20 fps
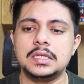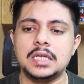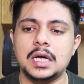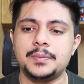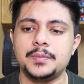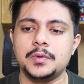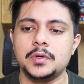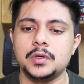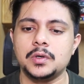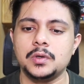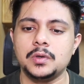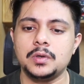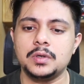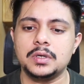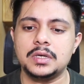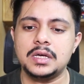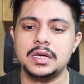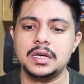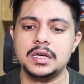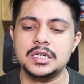তারপর হলো
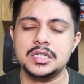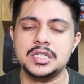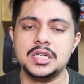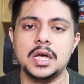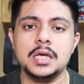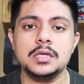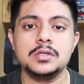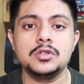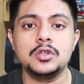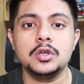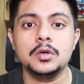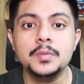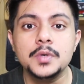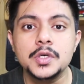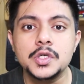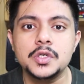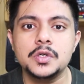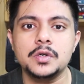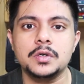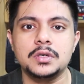গিয়ে স্বাস্থ্য
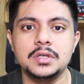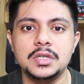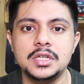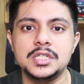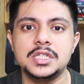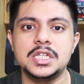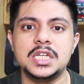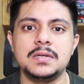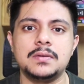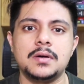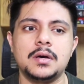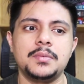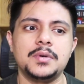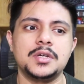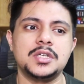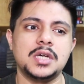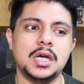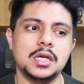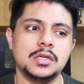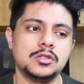বিষয়ক নিস কীভাবে
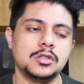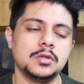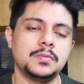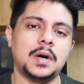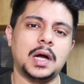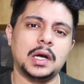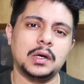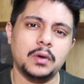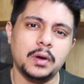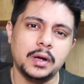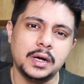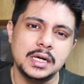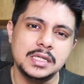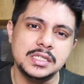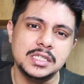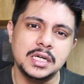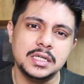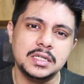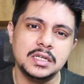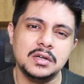স্বাস্থ্য ভালো রাখা
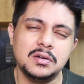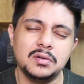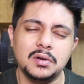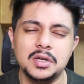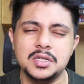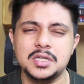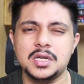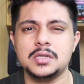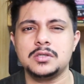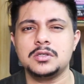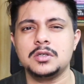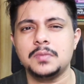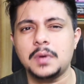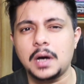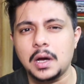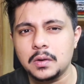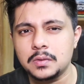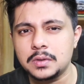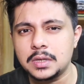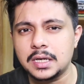যায় কী করলে স্বাস্থ্য
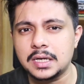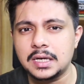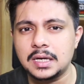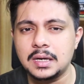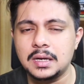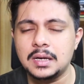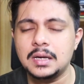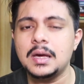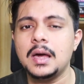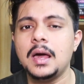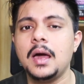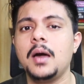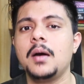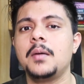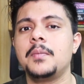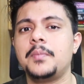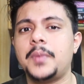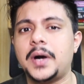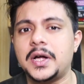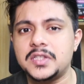ভালো থাকে
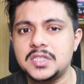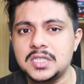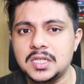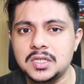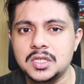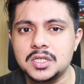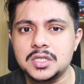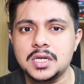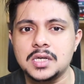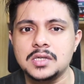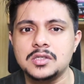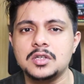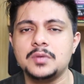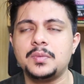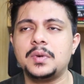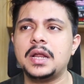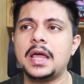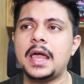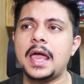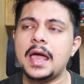বাচ্চাদের স্বাস্থ্য
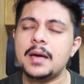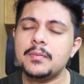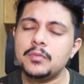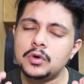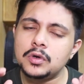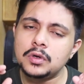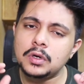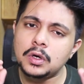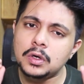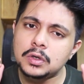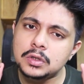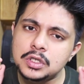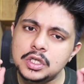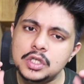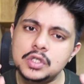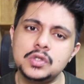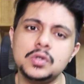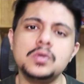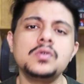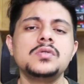মানে এমন
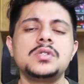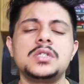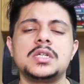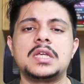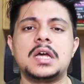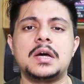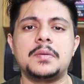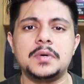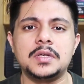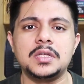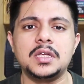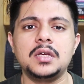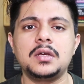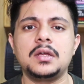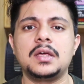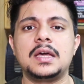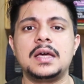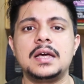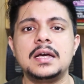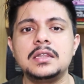কিছু যেটা আমাদের
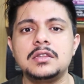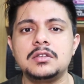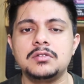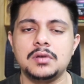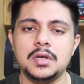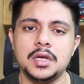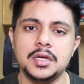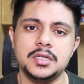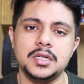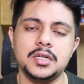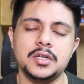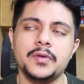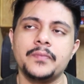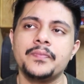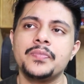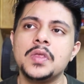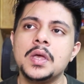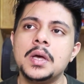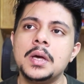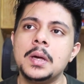হেলথ রিলেটেড
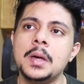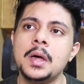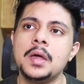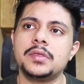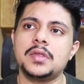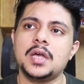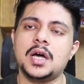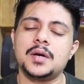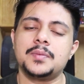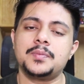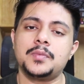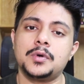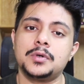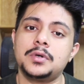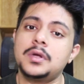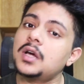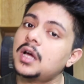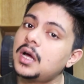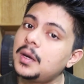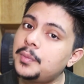তারপর
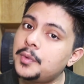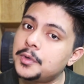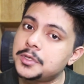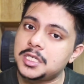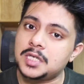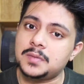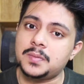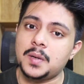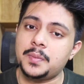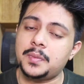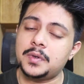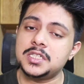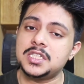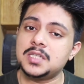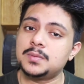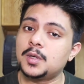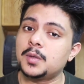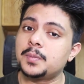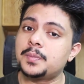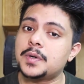টাকা পয়সার ব্যাপার
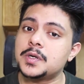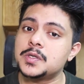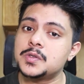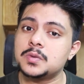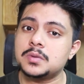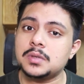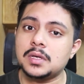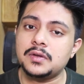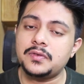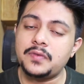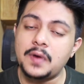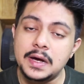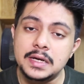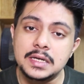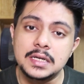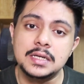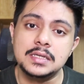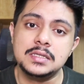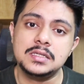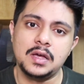যেমন পার্সোনাল
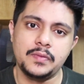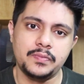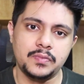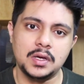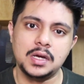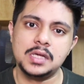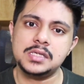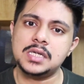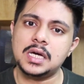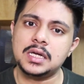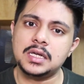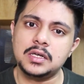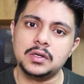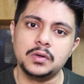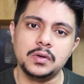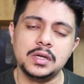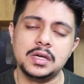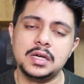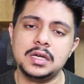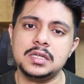ফাইন্যান্স আপনারা জানেন
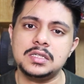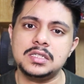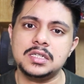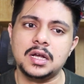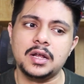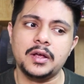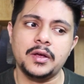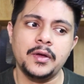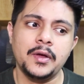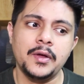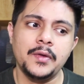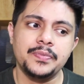অনেকেই যারা